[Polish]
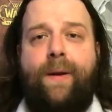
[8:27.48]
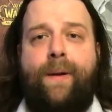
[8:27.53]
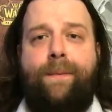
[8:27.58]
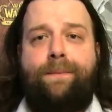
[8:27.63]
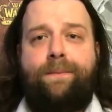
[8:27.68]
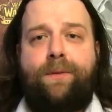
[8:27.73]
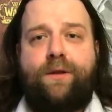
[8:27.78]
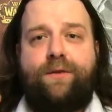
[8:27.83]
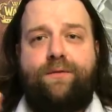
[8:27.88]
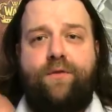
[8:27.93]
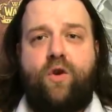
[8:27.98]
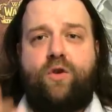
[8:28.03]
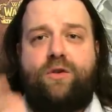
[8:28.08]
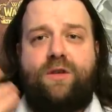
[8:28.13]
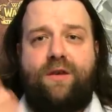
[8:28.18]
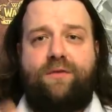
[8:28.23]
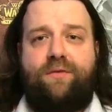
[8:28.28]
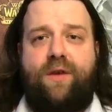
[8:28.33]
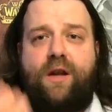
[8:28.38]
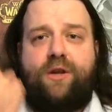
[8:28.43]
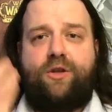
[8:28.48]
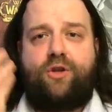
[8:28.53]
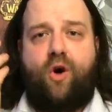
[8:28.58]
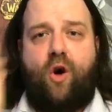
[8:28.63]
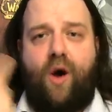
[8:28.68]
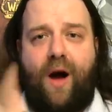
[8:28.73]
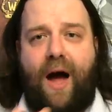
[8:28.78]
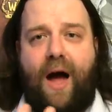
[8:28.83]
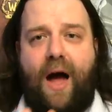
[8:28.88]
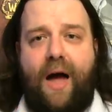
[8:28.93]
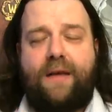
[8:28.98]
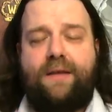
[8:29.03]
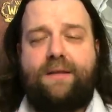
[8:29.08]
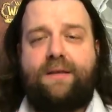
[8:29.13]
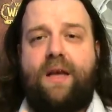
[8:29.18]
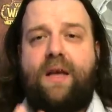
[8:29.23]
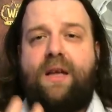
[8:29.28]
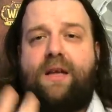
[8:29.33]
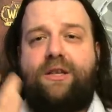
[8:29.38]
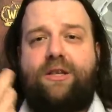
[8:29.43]
Związek walczy o hajs,
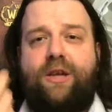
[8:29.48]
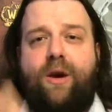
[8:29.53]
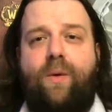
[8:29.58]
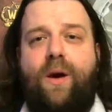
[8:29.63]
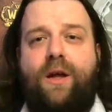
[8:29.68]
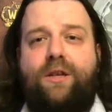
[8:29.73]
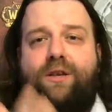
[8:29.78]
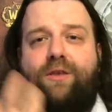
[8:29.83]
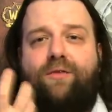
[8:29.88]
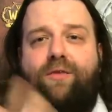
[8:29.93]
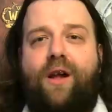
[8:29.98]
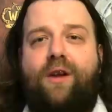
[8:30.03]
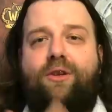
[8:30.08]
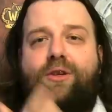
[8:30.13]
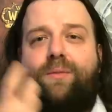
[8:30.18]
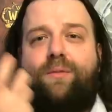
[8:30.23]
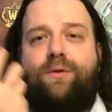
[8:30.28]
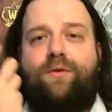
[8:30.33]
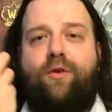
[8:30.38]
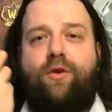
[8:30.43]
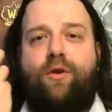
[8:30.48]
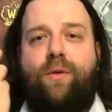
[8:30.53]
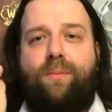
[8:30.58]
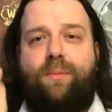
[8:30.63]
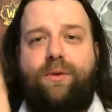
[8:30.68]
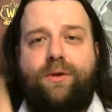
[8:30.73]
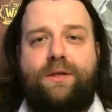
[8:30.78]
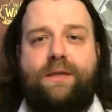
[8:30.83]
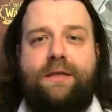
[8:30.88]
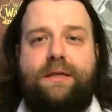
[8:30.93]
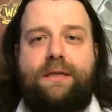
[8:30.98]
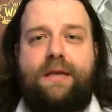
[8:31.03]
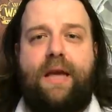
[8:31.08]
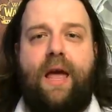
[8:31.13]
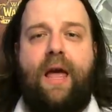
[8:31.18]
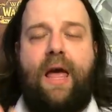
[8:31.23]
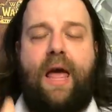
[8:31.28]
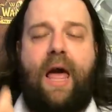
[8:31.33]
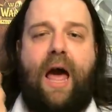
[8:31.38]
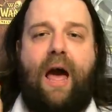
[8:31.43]
działacze walczą o swoją pozycję,
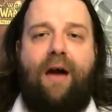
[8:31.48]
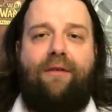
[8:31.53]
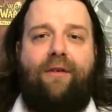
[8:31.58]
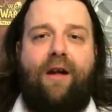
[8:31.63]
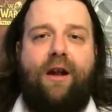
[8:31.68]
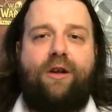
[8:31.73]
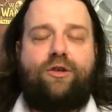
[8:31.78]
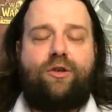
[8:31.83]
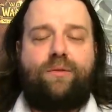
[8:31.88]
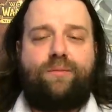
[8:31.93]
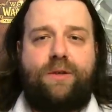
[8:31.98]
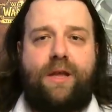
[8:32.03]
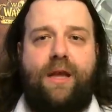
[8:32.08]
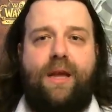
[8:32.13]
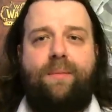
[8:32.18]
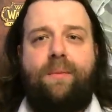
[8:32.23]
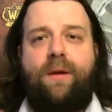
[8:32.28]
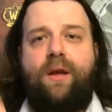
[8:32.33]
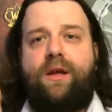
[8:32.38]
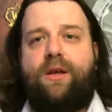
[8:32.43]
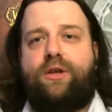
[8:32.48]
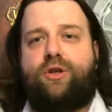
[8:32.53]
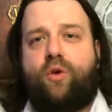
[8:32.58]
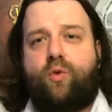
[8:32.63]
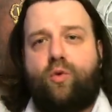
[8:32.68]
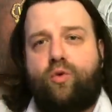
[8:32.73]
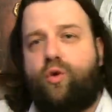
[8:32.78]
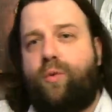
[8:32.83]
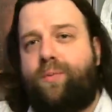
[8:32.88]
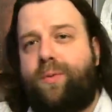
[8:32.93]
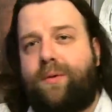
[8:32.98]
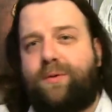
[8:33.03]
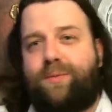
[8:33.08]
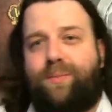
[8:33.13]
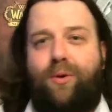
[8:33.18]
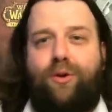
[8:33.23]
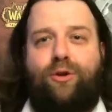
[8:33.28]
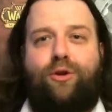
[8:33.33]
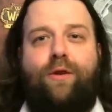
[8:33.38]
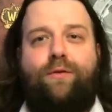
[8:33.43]
a walczą tym, że udupią
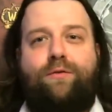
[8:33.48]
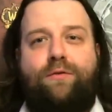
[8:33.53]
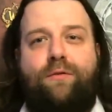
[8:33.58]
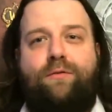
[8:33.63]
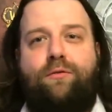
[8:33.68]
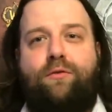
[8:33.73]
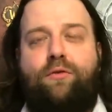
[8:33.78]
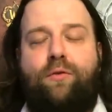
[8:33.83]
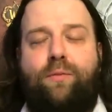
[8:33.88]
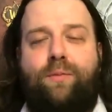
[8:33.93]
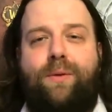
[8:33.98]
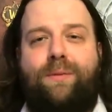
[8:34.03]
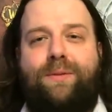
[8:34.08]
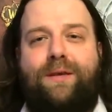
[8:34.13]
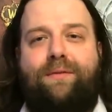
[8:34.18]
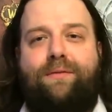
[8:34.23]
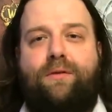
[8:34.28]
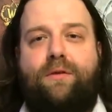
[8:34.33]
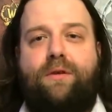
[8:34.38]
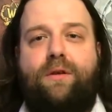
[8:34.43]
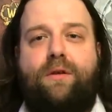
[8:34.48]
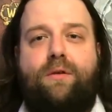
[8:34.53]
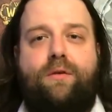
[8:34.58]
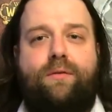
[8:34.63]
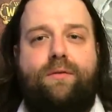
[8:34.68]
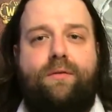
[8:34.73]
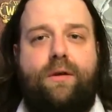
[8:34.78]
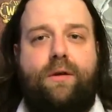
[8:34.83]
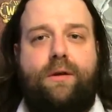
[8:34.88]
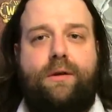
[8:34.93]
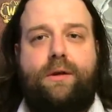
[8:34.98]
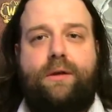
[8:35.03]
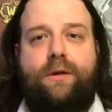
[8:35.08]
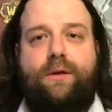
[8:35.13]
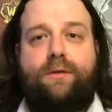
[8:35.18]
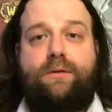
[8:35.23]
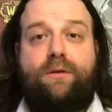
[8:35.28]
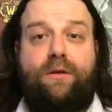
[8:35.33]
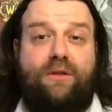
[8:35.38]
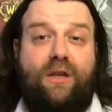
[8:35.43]
sportowców, udupią zawodników. No, no
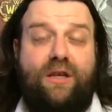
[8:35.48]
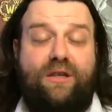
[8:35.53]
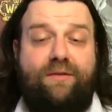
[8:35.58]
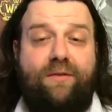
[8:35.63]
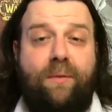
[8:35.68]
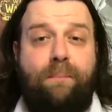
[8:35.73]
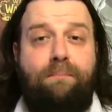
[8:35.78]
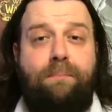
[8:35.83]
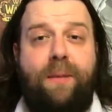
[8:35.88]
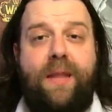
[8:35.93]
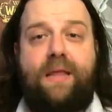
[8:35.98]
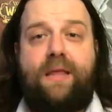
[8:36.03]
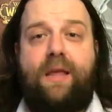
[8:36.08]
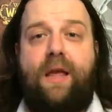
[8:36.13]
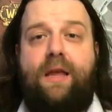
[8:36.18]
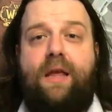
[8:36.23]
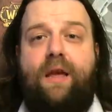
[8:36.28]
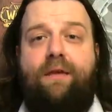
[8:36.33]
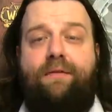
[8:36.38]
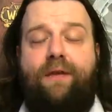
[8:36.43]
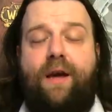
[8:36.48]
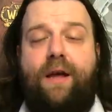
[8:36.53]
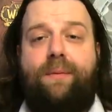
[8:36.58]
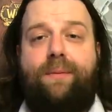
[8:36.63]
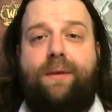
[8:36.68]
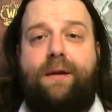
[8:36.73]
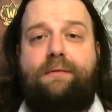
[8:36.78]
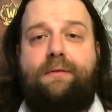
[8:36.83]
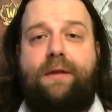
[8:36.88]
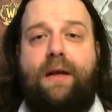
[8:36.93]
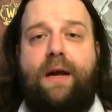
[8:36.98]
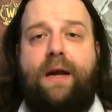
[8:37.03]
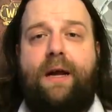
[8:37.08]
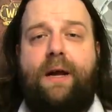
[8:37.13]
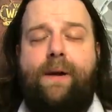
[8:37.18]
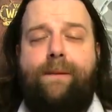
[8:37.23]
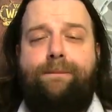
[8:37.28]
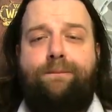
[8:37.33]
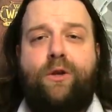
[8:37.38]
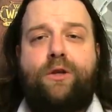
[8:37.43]
to jest wybitnie nie fair, prawda?
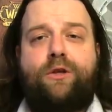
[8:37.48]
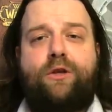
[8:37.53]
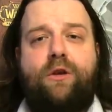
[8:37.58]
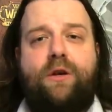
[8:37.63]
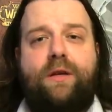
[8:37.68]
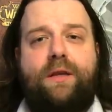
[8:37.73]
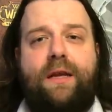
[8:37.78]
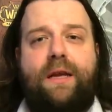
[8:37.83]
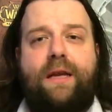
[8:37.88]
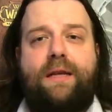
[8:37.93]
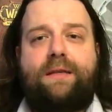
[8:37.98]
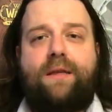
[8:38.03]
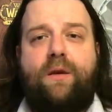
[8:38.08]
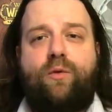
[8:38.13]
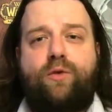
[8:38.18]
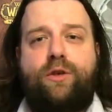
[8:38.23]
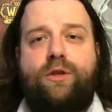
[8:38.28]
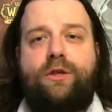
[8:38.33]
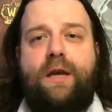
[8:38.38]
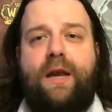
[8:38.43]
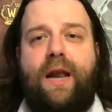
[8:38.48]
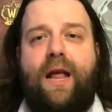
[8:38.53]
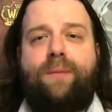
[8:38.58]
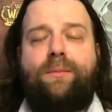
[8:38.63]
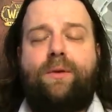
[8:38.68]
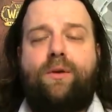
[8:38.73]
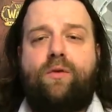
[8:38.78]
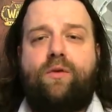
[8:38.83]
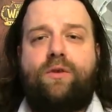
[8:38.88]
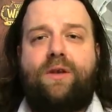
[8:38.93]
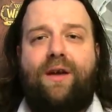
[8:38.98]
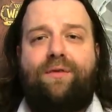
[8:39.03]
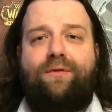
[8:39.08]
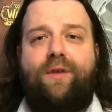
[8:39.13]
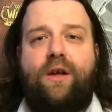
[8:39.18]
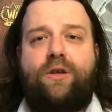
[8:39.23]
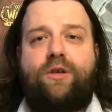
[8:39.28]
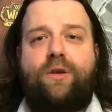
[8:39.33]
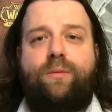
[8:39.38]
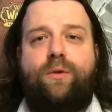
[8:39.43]
To jest trochę tak jak z nauczycielami, którzy jak
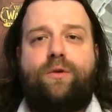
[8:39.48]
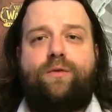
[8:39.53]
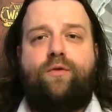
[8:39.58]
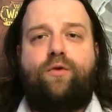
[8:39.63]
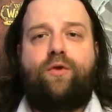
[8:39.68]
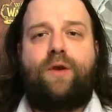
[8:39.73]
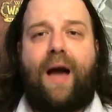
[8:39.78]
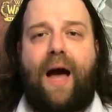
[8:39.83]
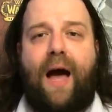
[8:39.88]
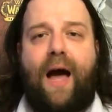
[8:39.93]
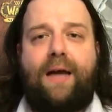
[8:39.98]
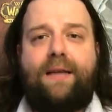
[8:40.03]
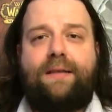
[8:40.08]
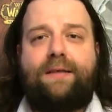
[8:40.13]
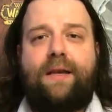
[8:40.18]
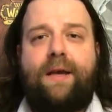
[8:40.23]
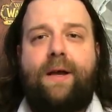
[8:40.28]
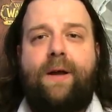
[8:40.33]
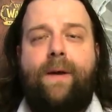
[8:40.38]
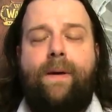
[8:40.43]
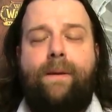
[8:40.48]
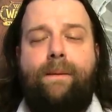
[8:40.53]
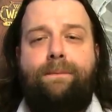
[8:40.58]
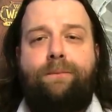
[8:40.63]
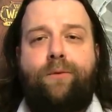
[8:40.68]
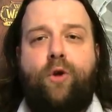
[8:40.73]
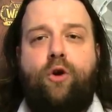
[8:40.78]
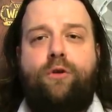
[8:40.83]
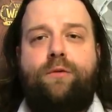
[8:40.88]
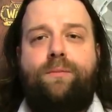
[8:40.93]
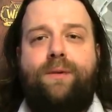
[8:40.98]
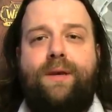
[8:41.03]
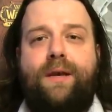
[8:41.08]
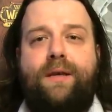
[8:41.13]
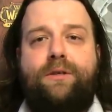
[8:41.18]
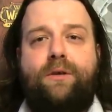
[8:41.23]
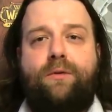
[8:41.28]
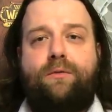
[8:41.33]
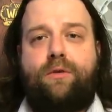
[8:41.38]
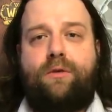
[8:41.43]
walczą o swój hajs, mm, to odbija się
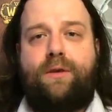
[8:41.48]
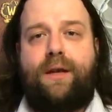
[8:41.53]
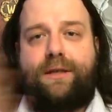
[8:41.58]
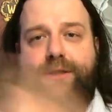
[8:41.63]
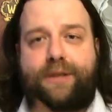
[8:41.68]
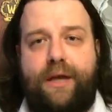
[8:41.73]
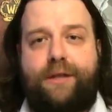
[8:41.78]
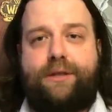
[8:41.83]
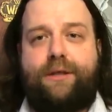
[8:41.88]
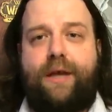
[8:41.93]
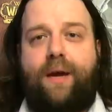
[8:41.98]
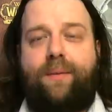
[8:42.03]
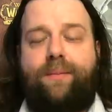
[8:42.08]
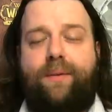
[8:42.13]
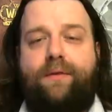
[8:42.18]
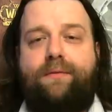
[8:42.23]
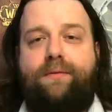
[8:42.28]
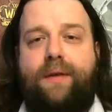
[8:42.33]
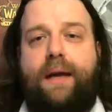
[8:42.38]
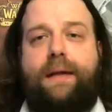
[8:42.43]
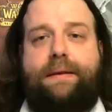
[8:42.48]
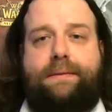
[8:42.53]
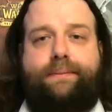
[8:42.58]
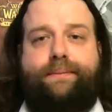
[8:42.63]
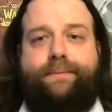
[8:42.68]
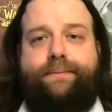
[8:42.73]
to na dzieciach, prawda?